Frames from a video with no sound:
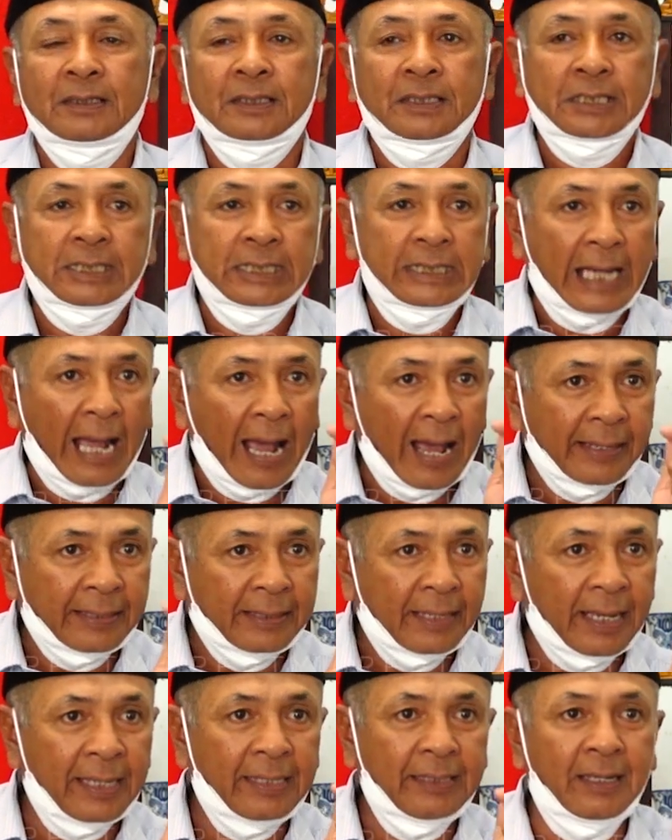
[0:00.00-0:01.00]

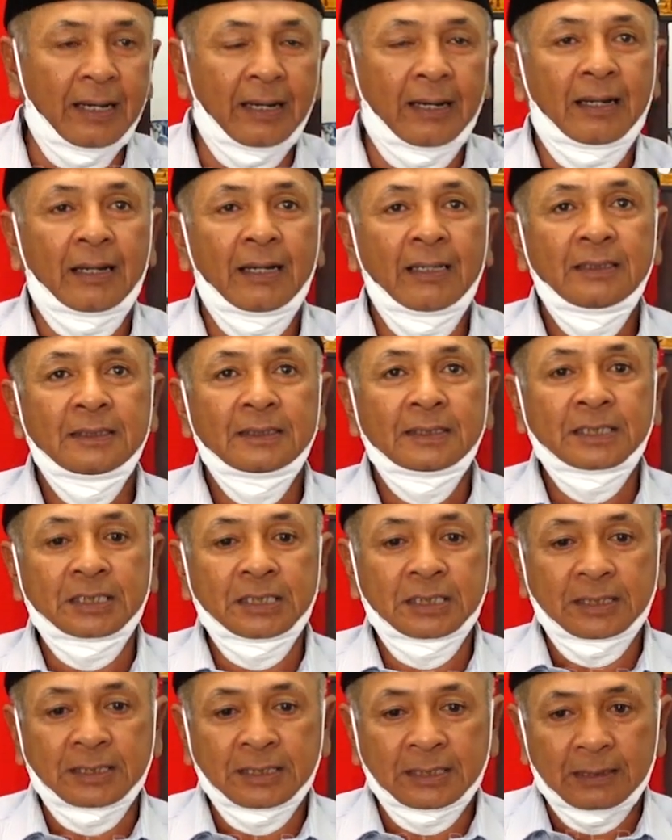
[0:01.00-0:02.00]
Seandainya
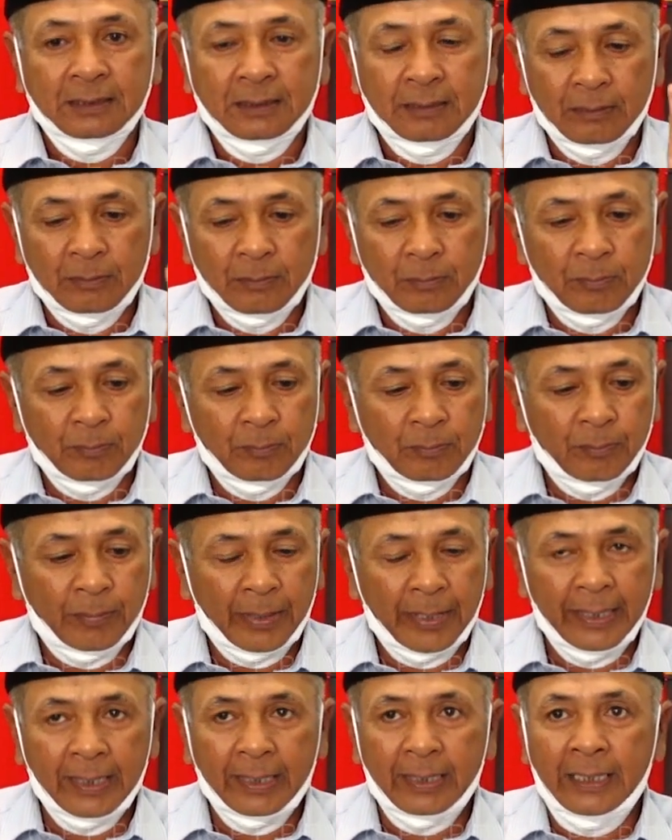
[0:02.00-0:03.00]

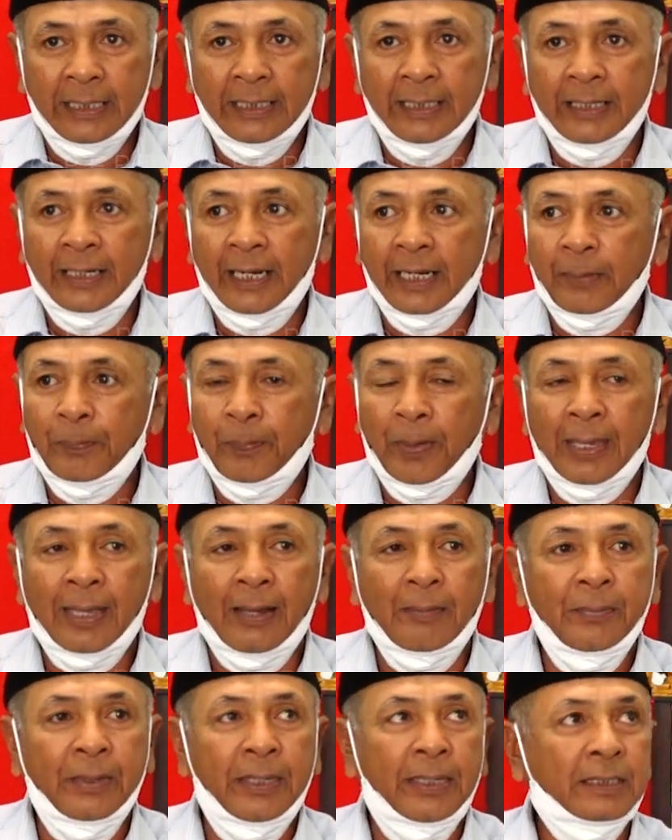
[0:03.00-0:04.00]
baik Indah dari
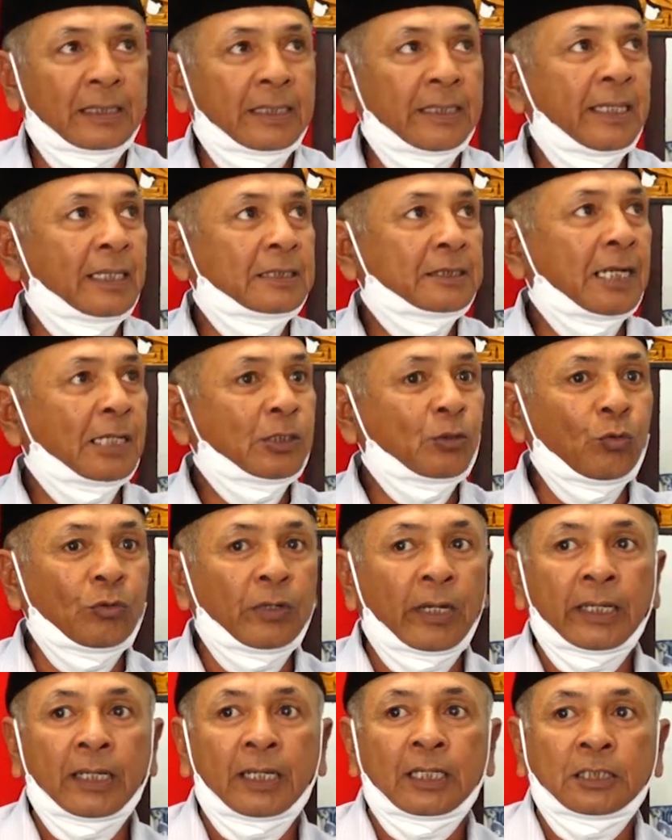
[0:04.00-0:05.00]
Payambi, yang satu
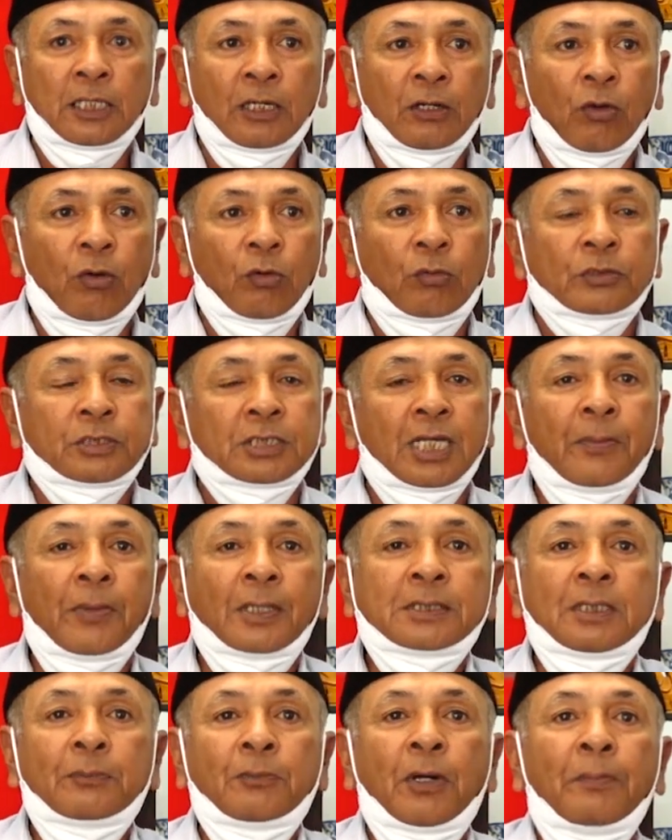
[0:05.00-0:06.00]
dari Ketenong,
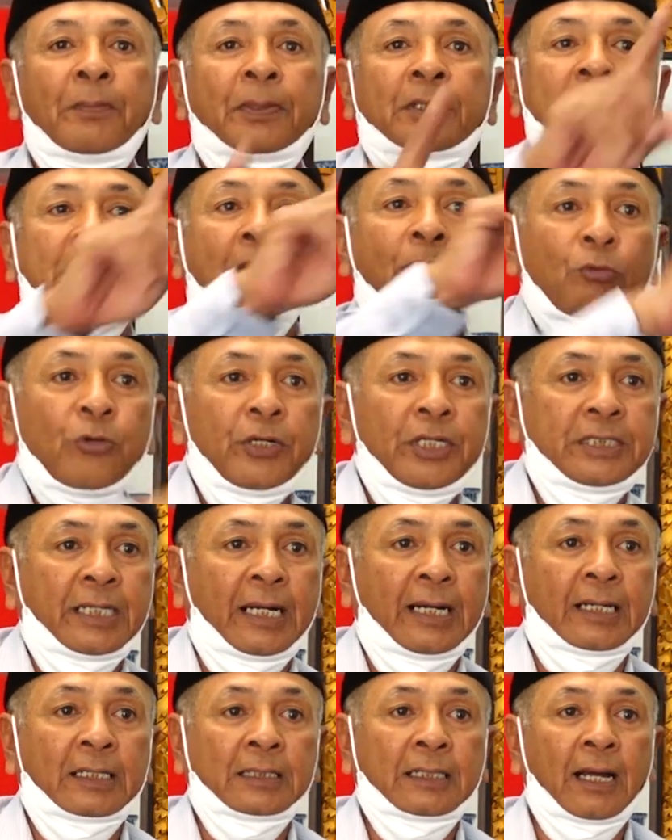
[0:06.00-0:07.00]
sama-sama bertemu di
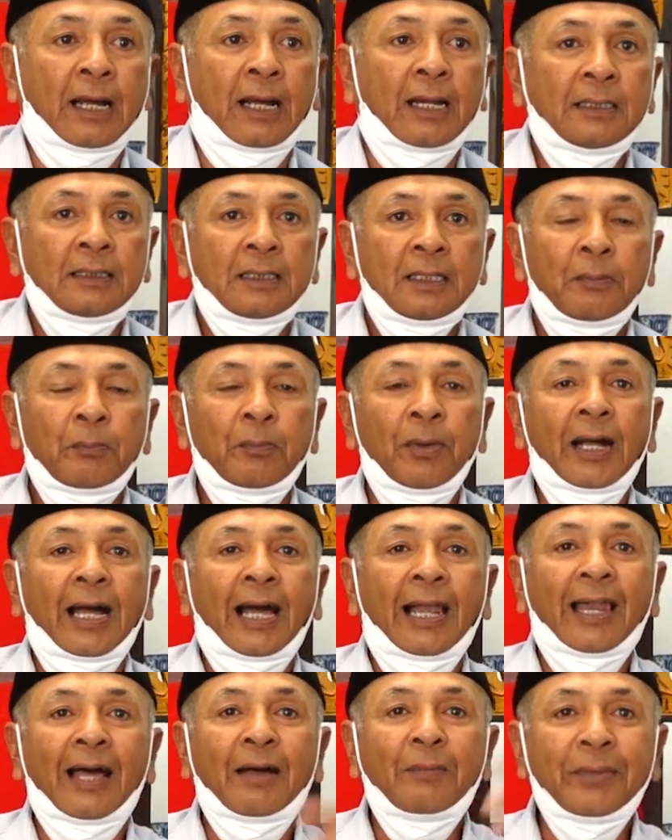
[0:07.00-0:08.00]
Jakarta,
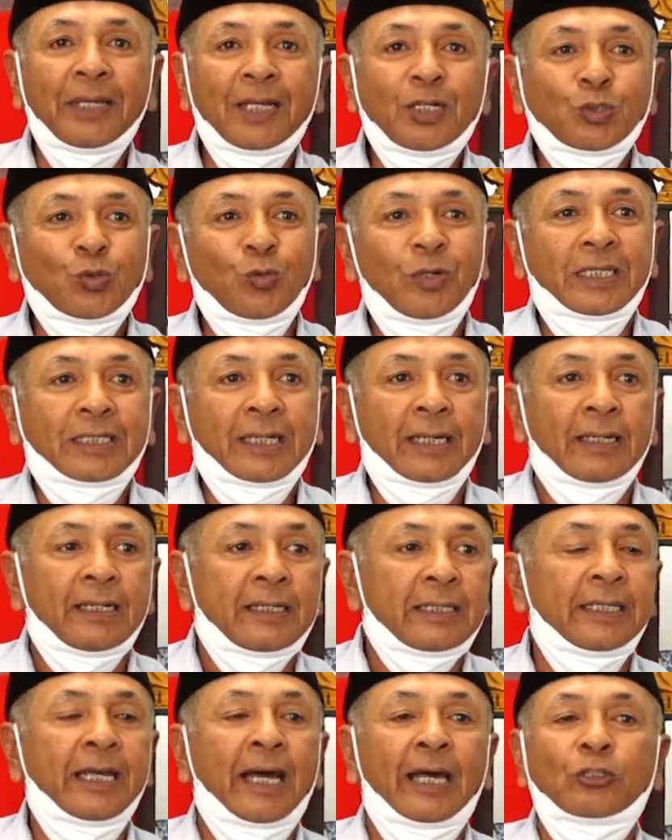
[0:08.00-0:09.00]
mengalami kesulitan,
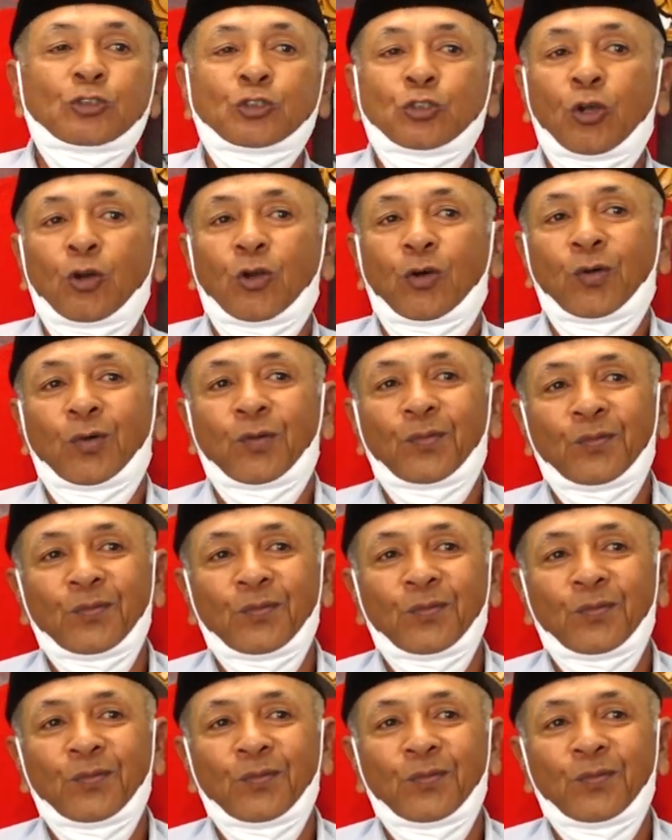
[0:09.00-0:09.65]
dia harus tolong.